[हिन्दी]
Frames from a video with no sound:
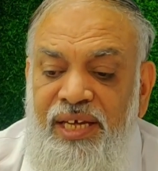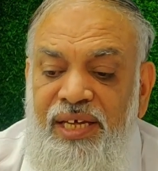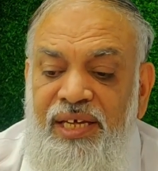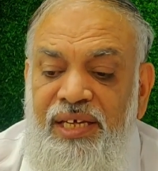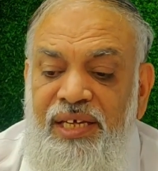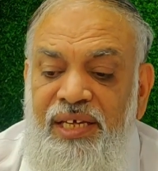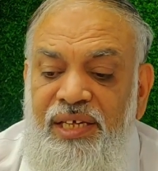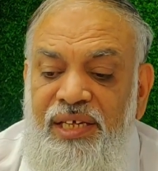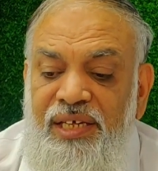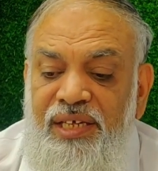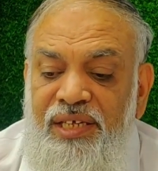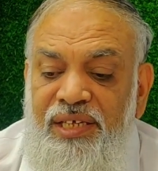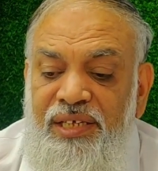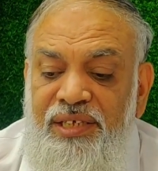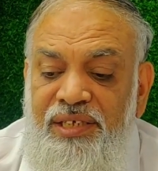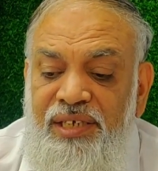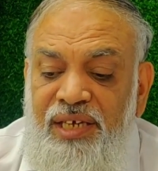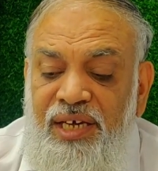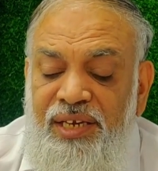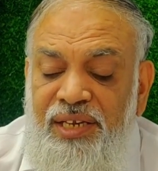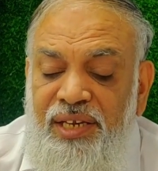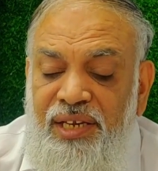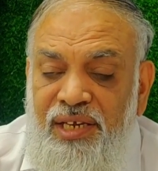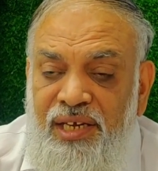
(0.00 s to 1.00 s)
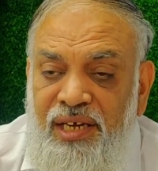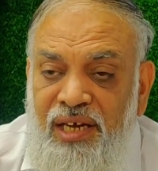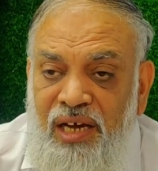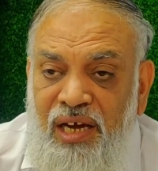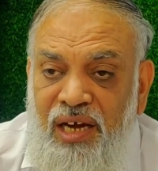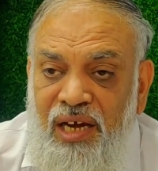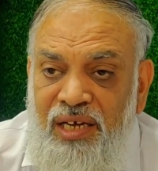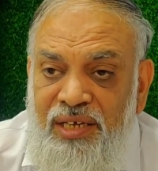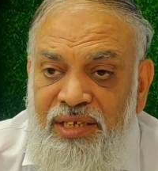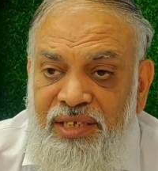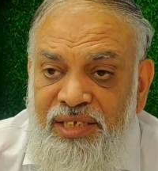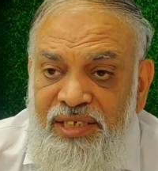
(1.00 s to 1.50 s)
है या
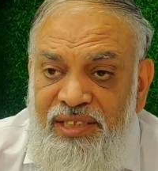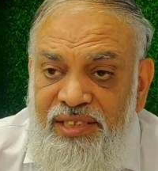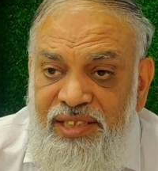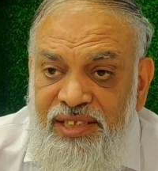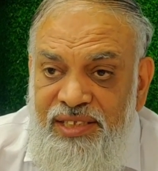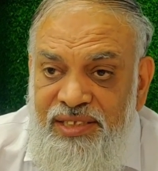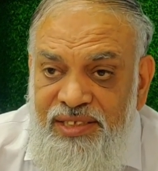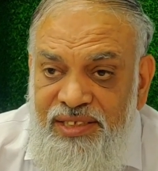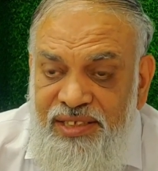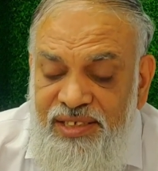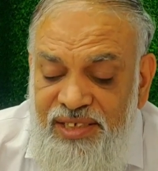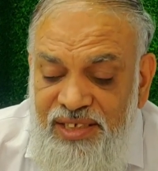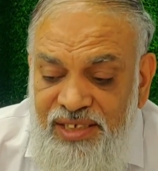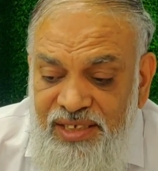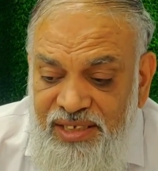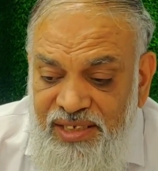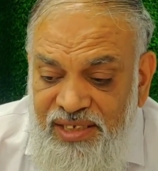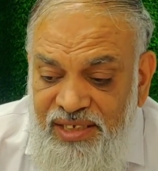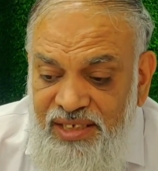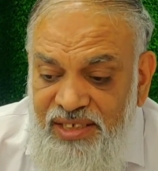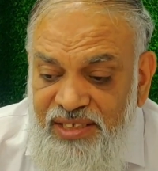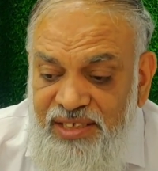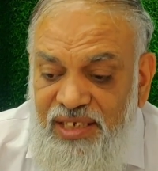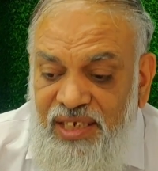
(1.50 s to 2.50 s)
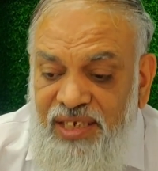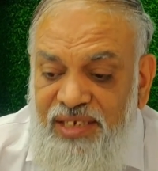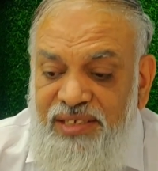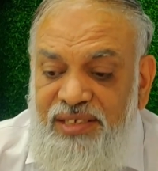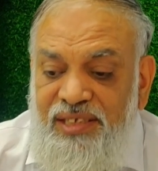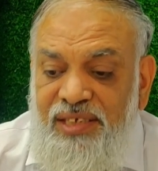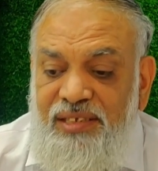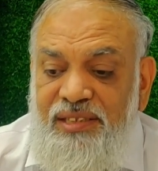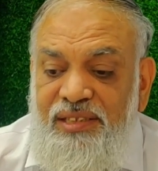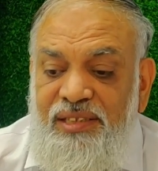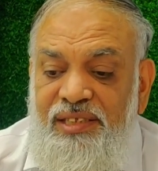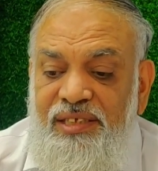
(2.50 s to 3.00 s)
नका की तनसीह की जा
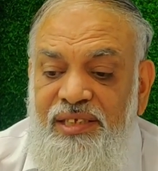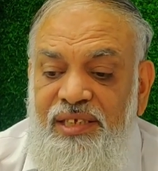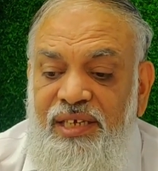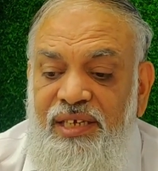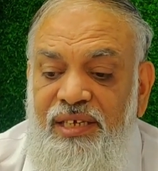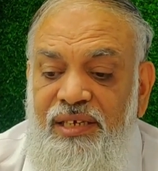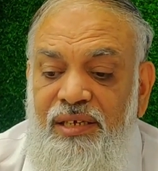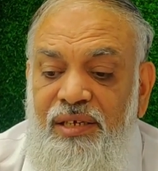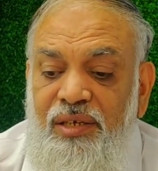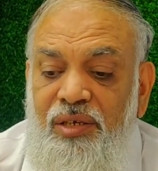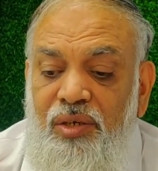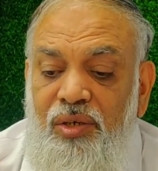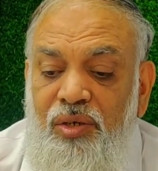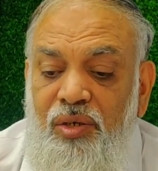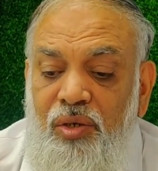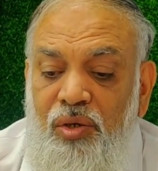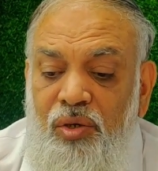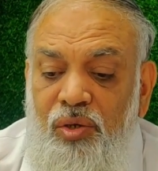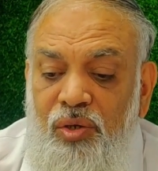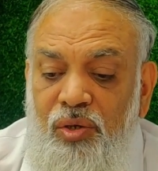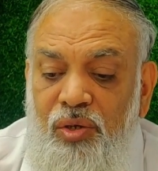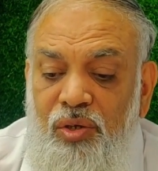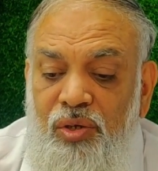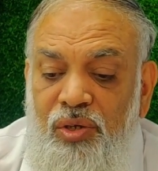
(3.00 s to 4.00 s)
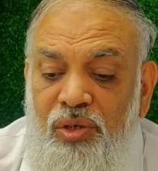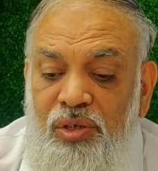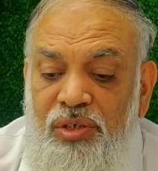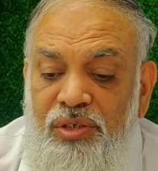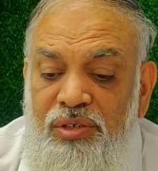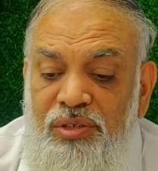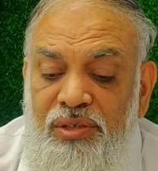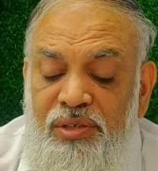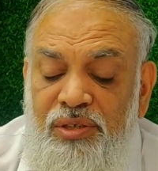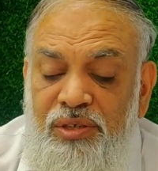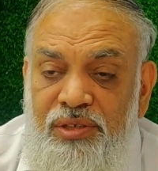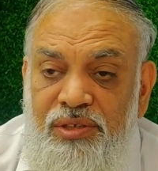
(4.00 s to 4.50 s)
सकती है
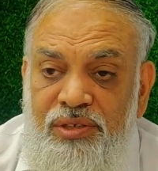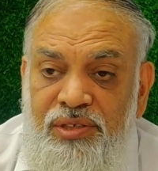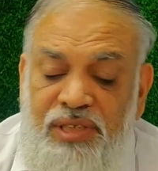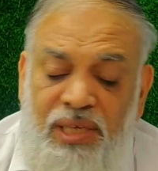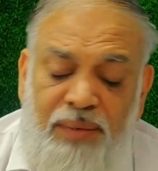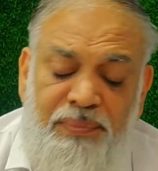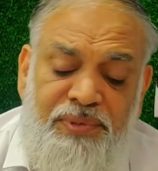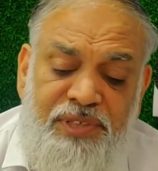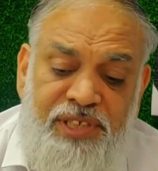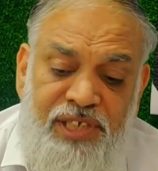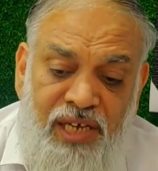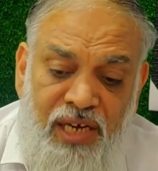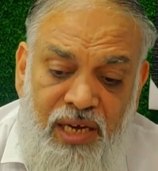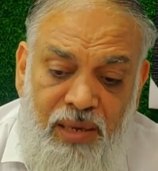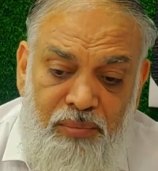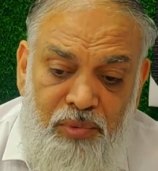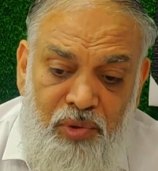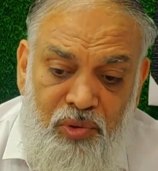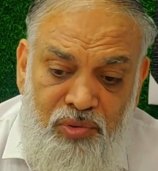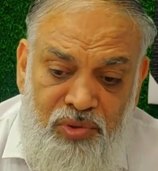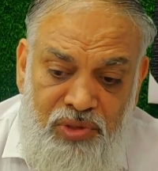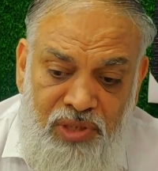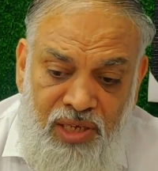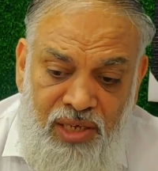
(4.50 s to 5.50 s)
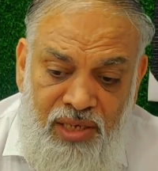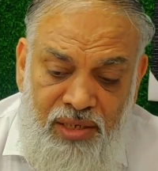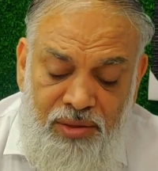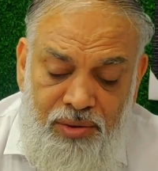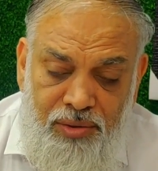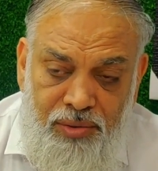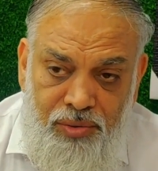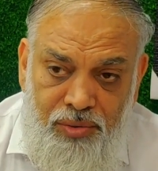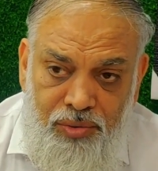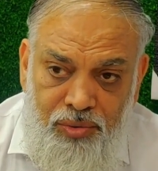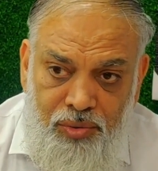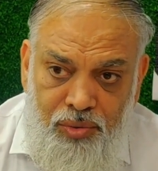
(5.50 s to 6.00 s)
सबसे अहम नुकता
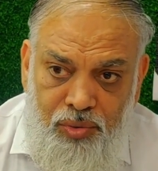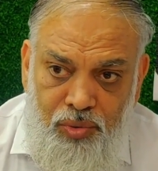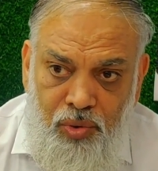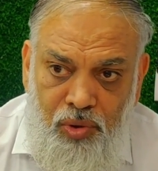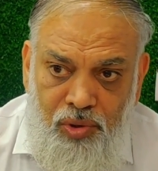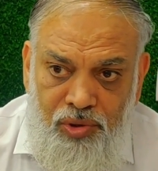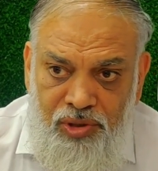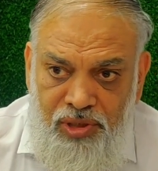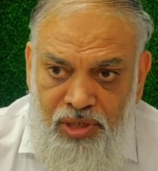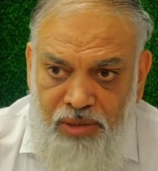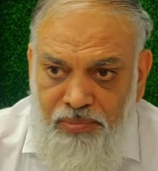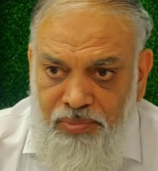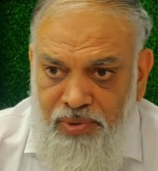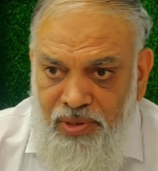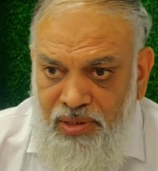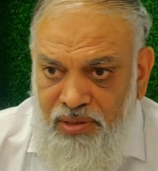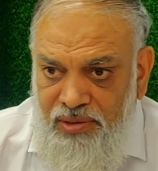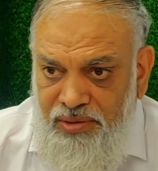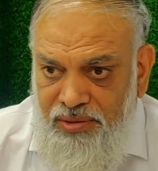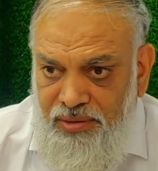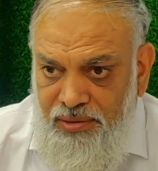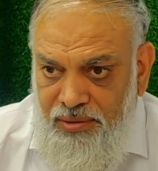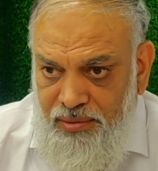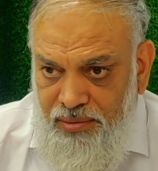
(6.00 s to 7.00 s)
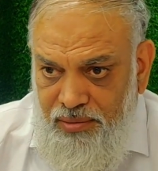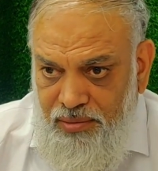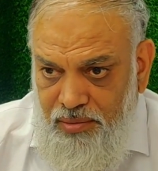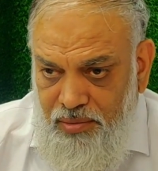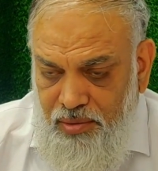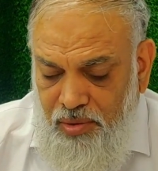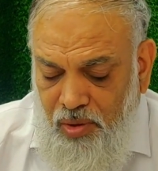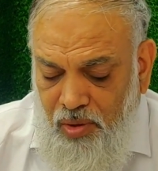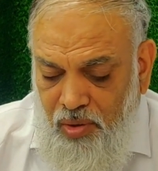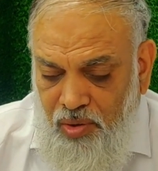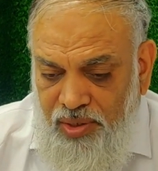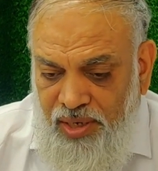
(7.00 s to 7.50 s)
जो ऑनरेबल
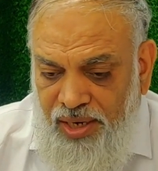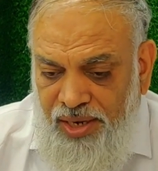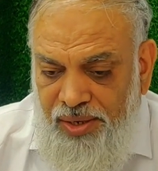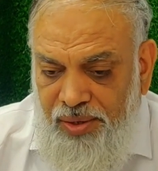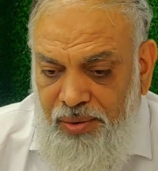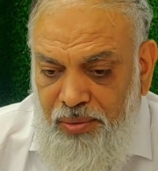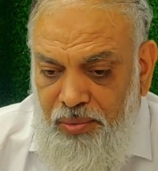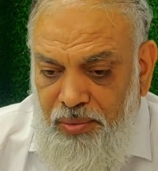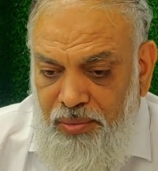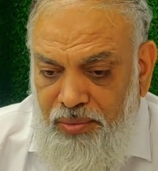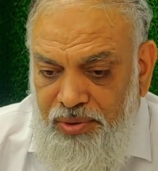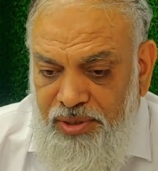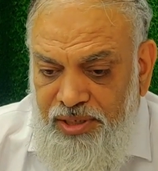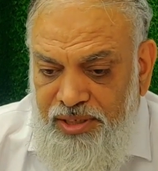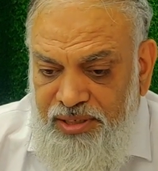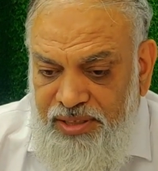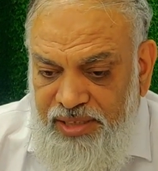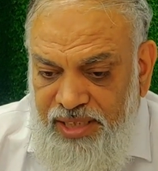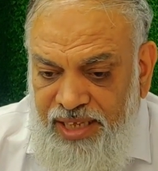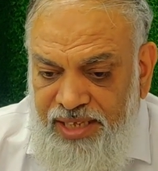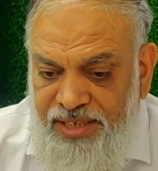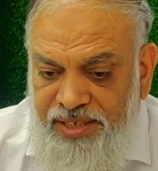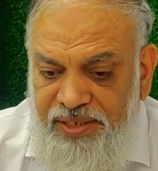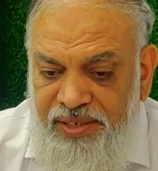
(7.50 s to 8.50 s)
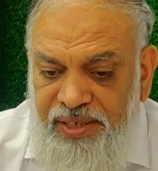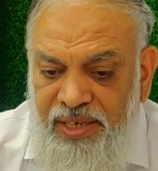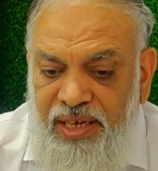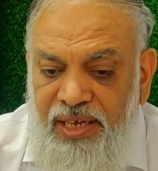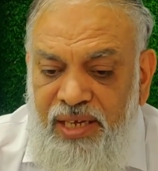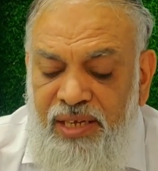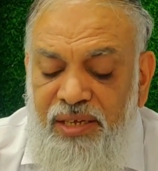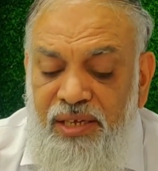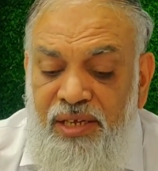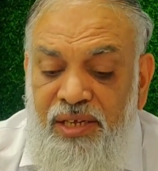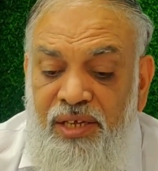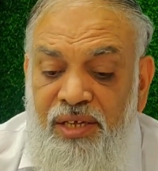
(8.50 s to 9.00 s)
लाहौर हाई कोर्ट ने तय
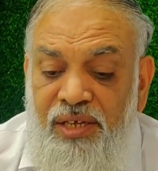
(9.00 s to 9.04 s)
किया